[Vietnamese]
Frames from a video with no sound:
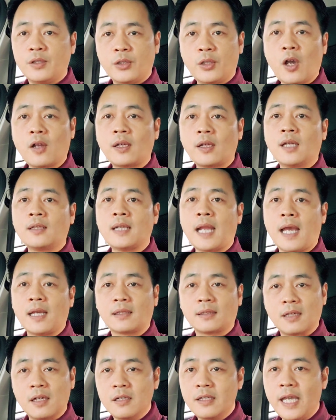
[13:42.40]
Cho nên là
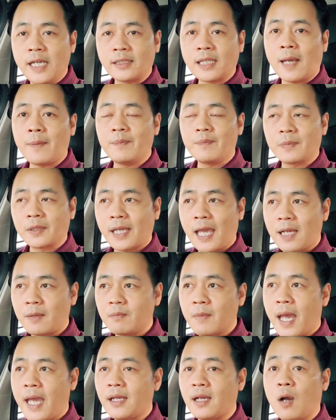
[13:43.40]
cứ yên tâm, các
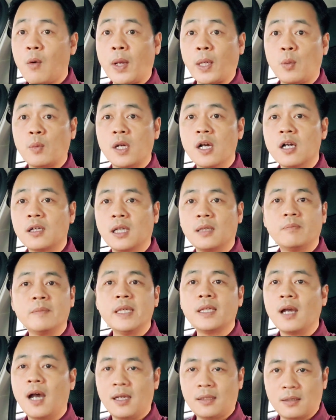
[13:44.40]
bác ở ngoài trung ương đó
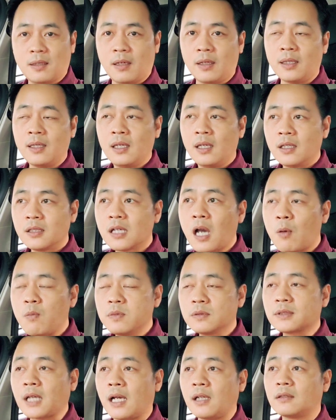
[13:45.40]
biết hết rồi,
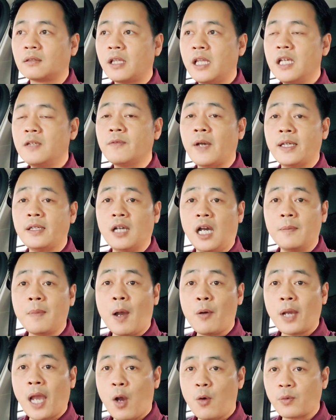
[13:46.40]
không cần thiết phải gửi
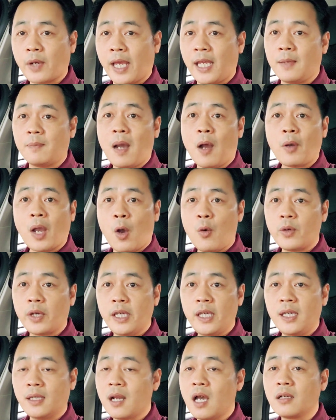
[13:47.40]
báo cáo này, báo cáo
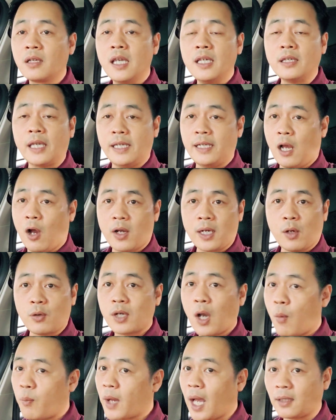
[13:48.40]
kia, đơn kiến nghị nọ đâu,
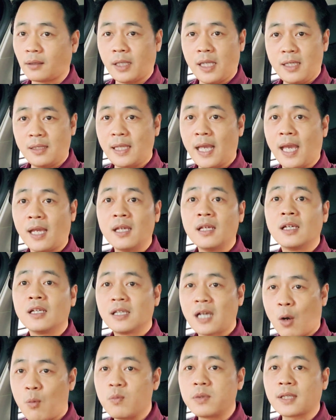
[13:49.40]
không cần thiết nha,
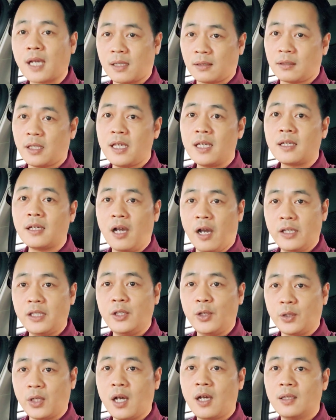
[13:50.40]
không cần thiết gửi
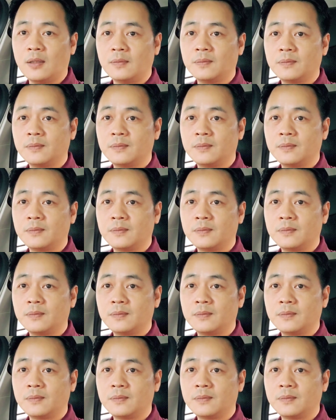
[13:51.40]
chuyện đó.